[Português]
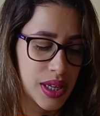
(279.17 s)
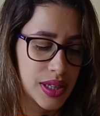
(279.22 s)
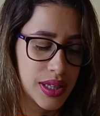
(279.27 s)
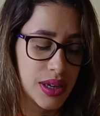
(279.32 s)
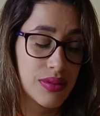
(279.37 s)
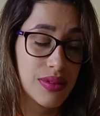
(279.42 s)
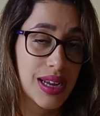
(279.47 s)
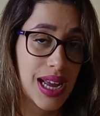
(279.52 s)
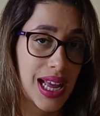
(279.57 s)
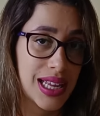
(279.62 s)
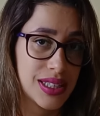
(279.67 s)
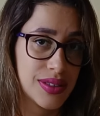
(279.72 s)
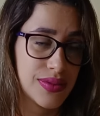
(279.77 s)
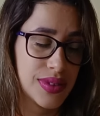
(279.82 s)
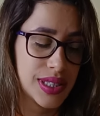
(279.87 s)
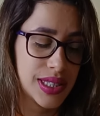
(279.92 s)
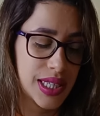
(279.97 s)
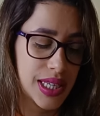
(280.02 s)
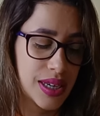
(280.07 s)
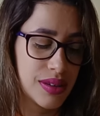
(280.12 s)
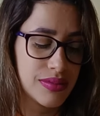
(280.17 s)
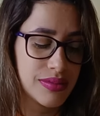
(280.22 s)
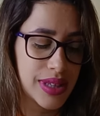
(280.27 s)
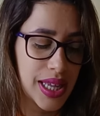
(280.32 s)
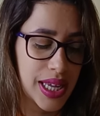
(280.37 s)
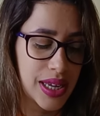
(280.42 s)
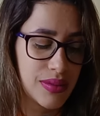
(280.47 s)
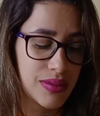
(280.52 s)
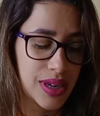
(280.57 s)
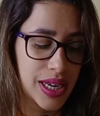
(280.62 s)
Então, caso você não
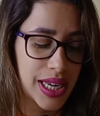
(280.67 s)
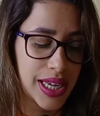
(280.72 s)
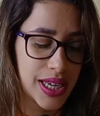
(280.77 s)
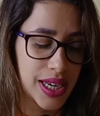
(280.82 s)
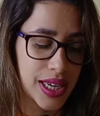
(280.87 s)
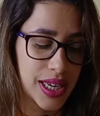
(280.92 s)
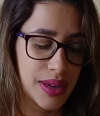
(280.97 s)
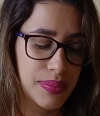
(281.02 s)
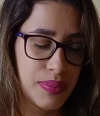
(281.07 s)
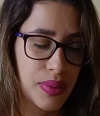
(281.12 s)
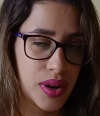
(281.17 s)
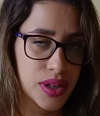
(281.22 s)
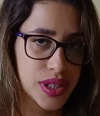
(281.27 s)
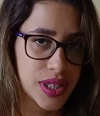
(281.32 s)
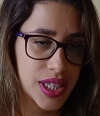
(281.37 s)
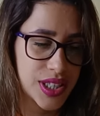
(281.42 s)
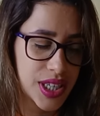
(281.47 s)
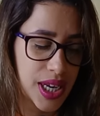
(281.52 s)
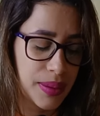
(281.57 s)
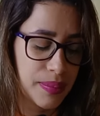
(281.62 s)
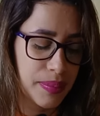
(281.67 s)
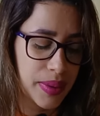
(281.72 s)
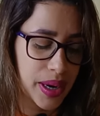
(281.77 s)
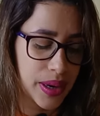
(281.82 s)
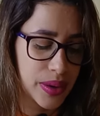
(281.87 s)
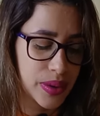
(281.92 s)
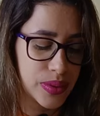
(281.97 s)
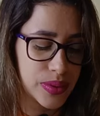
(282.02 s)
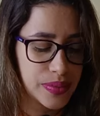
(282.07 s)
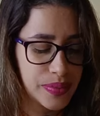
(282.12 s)
tenha um link aqui, pode deixar em
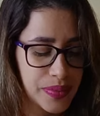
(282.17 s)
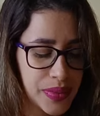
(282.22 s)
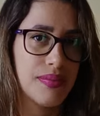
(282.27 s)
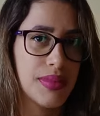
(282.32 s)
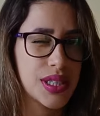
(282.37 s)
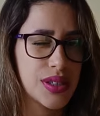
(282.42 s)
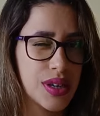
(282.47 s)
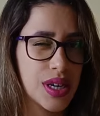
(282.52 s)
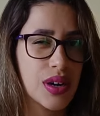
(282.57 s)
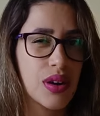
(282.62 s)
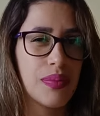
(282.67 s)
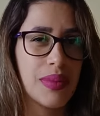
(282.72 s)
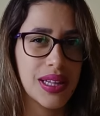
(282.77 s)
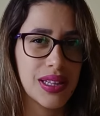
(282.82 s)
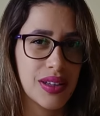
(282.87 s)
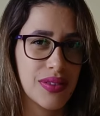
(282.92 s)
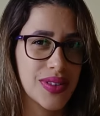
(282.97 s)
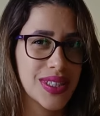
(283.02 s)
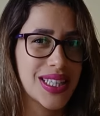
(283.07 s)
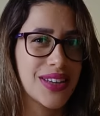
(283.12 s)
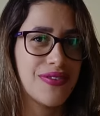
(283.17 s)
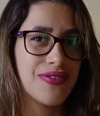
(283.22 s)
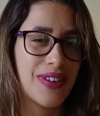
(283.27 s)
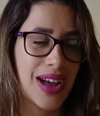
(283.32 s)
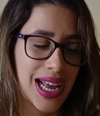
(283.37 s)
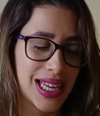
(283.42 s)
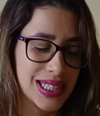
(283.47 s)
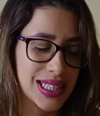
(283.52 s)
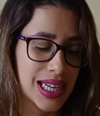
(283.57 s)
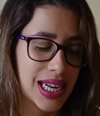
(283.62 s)
branco, mas eu recomendo que você
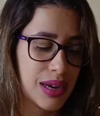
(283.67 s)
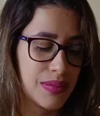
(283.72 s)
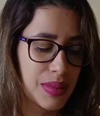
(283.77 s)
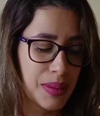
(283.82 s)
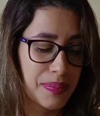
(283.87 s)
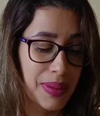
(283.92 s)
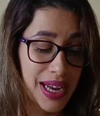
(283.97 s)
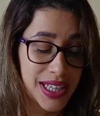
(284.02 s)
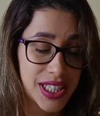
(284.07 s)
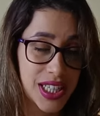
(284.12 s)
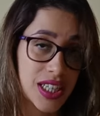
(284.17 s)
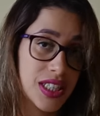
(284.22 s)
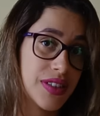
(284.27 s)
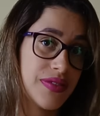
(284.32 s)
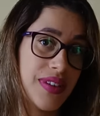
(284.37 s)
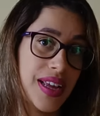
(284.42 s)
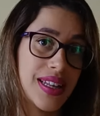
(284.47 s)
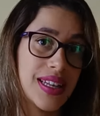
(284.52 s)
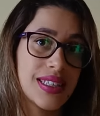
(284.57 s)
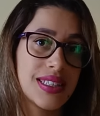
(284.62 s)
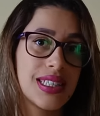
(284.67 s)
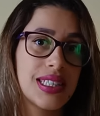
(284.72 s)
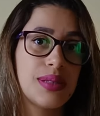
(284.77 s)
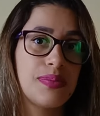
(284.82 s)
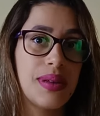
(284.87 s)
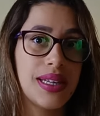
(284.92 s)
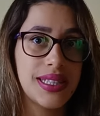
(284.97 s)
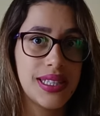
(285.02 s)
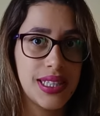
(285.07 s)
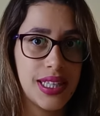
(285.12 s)
faça né, uma página de vendas
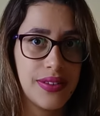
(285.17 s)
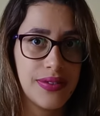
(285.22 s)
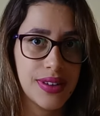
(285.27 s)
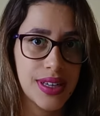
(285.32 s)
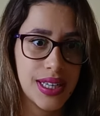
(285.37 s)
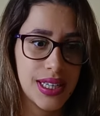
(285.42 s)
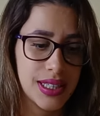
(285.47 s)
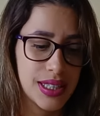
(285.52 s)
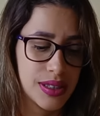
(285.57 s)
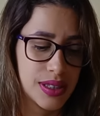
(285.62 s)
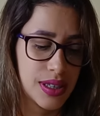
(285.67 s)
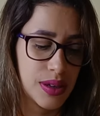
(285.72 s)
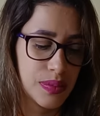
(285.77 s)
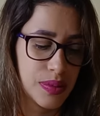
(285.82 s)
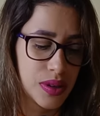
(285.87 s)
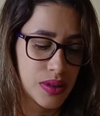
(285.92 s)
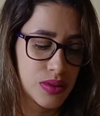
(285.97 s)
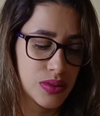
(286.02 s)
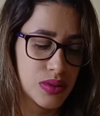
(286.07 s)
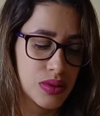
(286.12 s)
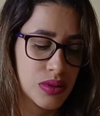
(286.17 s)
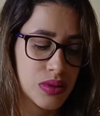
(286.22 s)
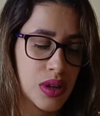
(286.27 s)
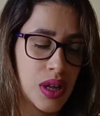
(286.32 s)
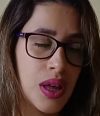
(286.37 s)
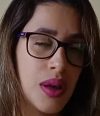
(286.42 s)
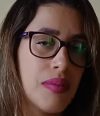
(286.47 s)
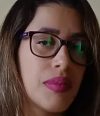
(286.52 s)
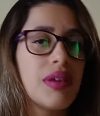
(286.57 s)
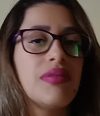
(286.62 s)
específica desse seu produto
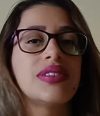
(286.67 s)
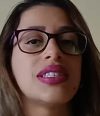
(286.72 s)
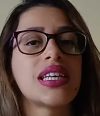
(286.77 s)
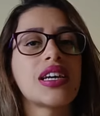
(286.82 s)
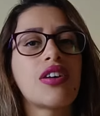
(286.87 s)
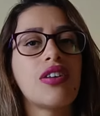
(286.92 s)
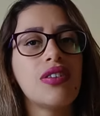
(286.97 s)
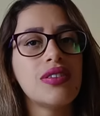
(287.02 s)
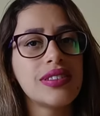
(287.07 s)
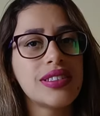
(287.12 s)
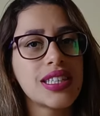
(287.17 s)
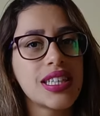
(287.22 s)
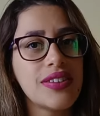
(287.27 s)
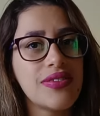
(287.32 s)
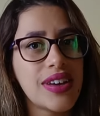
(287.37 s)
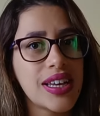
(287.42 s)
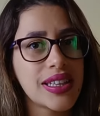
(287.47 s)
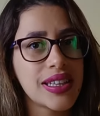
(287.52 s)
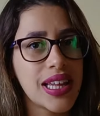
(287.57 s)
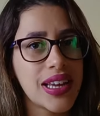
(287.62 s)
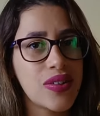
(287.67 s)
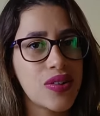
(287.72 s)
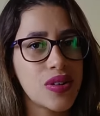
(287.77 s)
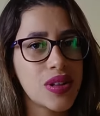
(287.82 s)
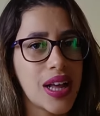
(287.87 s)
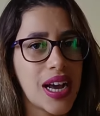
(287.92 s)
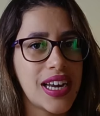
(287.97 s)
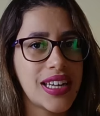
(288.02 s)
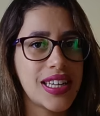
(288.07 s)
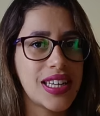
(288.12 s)
para você conseguir vender
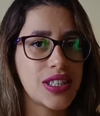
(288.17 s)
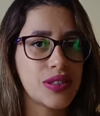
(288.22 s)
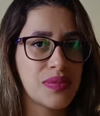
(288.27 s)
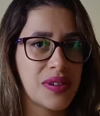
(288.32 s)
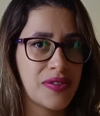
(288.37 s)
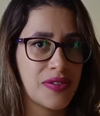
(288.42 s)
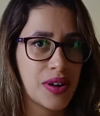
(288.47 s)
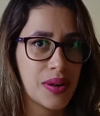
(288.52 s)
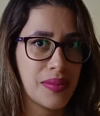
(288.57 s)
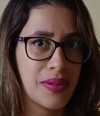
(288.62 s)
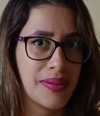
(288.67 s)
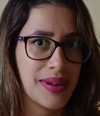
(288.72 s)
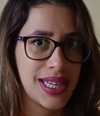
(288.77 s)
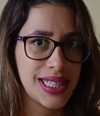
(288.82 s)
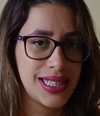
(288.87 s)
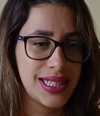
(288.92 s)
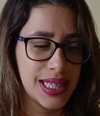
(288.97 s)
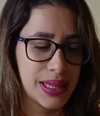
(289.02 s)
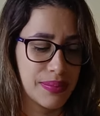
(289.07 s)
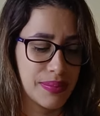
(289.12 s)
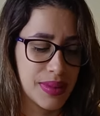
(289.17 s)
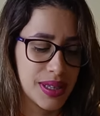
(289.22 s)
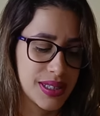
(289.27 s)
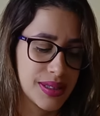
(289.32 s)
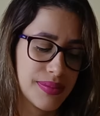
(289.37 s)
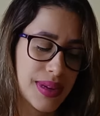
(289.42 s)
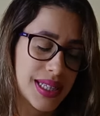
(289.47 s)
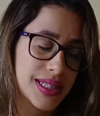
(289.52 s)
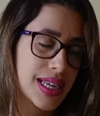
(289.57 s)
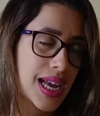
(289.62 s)
online de uma forma mais
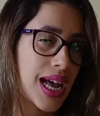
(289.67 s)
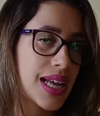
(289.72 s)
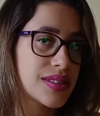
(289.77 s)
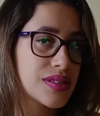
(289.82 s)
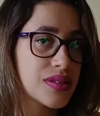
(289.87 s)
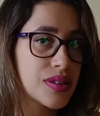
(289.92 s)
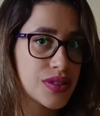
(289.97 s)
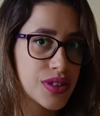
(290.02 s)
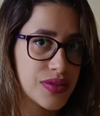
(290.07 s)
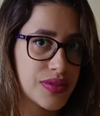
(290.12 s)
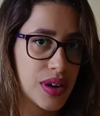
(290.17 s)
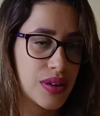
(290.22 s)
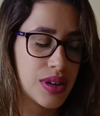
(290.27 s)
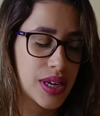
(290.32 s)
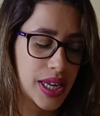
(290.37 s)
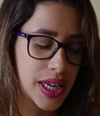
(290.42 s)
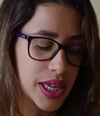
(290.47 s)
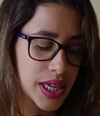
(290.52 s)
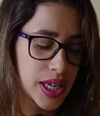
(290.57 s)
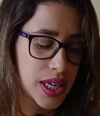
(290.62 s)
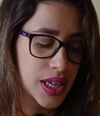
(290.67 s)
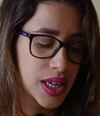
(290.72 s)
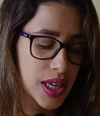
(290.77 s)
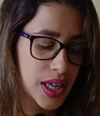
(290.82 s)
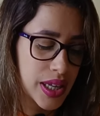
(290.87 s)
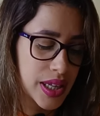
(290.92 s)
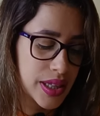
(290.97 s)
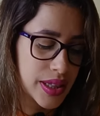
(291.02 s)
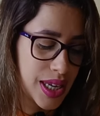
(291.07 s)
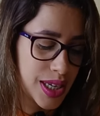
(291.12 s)
simples. Mas caso não tiver o link,
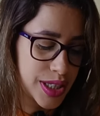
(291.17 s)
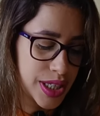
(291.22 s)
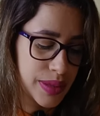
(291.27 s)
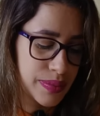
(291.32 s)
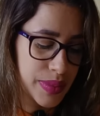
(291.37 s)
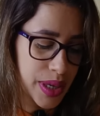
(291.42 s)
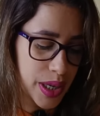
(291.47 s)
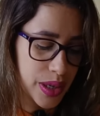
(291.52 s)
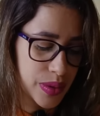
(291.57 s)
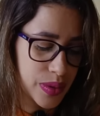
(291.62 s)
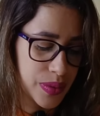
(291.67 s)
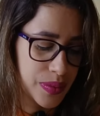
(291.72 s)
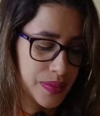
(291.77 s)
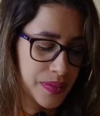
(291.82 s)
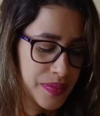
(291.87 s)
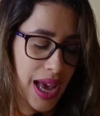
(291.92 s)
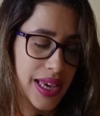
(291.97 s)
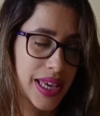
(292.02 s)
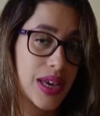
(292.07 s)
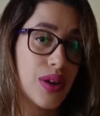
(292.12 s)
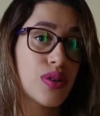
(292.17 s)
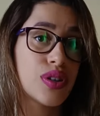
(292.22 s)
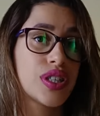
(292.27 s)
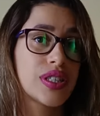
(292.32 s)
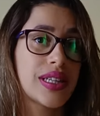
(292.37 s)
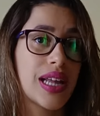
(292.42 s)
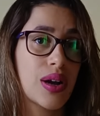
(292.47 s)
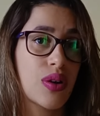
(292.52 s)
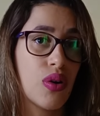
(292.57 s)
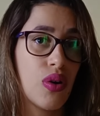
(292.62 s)
deixe em branco. Aqui
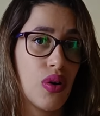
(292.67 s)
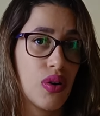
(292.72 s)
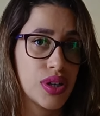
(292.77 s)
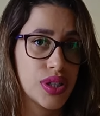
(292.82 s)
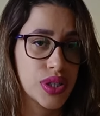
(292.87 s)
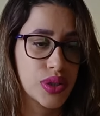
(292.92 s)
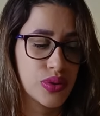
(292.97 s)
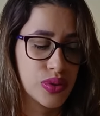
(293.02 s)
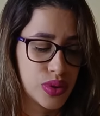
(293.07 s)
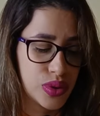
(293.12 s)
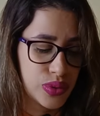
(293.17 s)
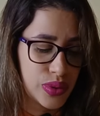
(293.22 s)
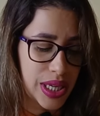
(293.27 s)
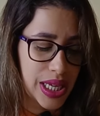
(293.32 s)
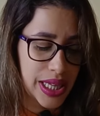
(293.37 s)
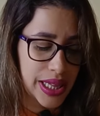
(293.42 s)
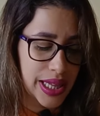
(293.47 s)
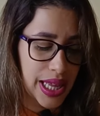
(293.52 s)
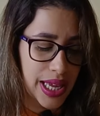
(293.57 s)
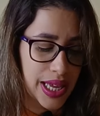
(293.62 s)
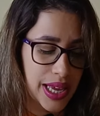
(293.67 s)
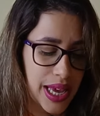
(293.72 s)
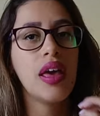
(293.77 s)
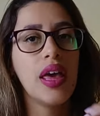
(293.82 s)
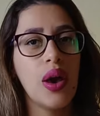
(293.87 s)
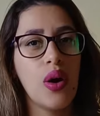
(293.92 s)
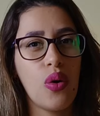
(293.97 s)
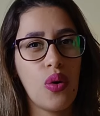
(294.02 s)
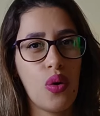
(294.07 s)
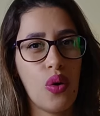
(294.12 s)
onde está código do item,
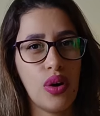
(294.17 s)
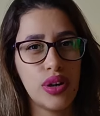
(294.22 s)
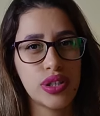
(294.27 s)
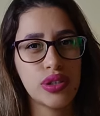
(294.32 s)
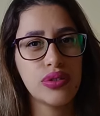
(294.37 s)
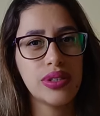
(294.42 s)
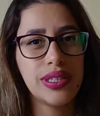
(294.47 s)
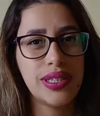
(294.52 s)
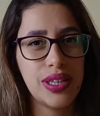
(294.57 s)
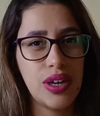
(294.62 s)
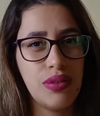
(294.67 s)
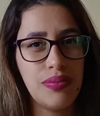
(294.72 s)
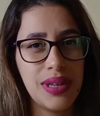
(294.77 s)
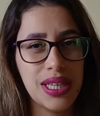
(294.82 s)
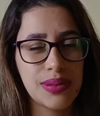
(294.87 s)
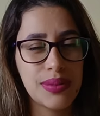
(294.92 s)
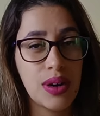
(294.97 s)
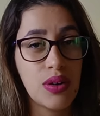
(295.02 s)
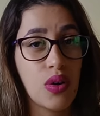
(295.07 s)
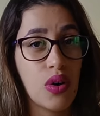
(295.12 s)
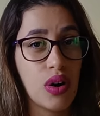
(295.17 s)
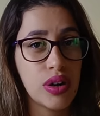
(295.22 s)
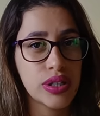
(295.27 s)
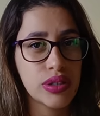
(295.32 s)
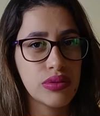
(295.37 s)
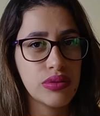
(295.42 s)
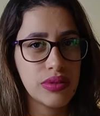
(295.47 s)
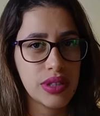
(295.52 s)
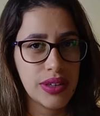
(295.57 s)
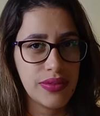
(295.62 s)
é o código seu mesmo, é o
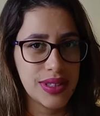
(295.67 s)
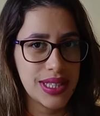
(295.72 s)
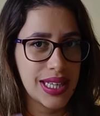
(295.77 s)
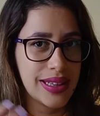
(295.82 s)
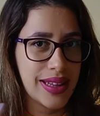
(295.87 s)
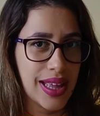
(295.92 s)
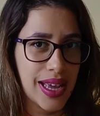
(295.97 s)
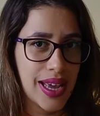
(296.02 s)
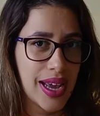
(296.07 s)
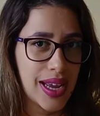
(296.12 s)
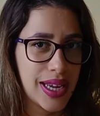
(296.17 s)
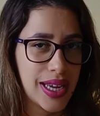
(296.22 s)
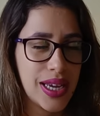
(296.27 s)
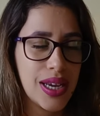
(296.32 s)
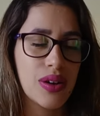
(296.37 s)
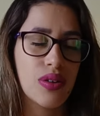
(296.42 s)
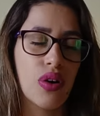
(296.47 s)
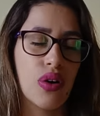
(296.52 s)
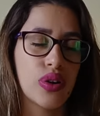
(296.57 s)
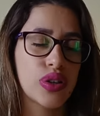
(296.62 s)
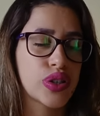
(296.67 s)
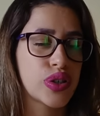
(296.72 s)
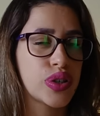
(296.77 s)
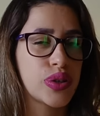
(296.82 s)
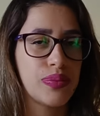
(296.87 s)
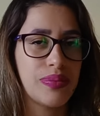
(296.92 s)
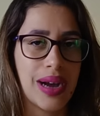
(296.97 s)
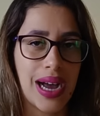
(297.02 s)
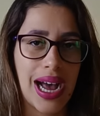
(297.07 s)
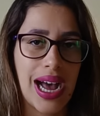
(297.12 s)
código que você tem aí, código
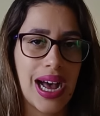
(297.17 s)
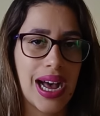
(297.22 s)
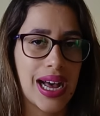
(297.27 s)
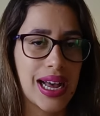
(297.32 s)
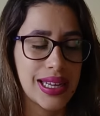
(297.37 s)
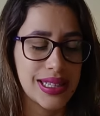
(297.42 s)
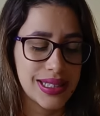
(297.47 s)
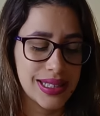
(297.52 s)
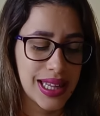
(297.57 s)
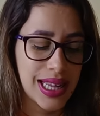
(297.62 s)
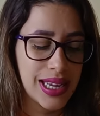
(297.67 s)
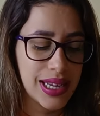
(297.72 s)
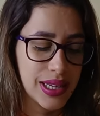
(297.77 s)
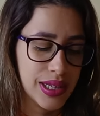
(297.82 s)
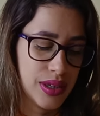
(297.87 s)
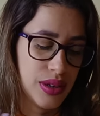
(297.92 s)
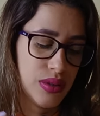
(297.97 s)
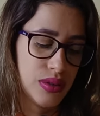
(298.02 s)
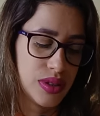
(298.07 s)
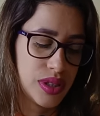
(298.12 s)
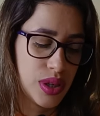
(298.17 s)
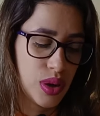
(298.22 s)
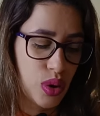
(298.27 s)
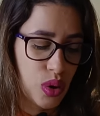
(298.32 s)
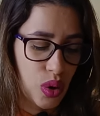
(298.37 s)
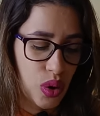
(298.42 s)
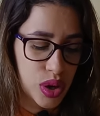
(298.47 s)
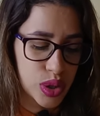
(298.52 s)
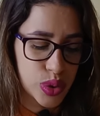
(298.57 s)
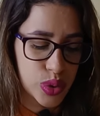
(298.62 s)
de barras, né? seu
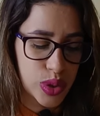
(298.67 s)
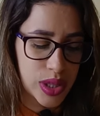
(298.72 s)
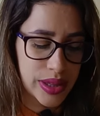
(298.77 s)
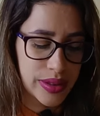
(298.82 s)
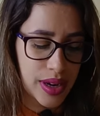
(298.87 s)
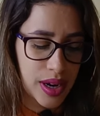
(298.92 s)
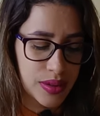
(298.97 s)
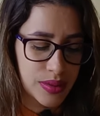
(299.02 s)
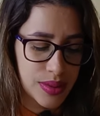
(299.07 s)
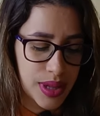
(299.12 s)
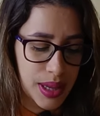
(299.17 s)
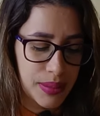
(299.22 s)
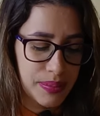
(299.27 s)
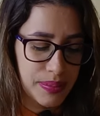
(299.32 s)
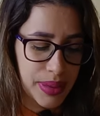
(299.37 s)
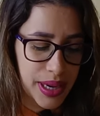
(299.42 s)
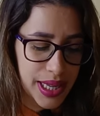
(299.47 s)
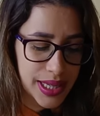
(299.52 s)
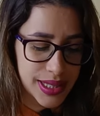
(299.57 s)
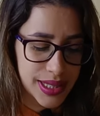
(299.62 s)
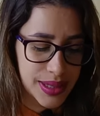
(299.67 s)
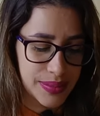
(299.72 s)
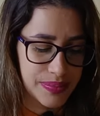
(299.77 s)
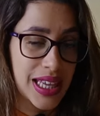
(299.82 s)
código interno da empresa.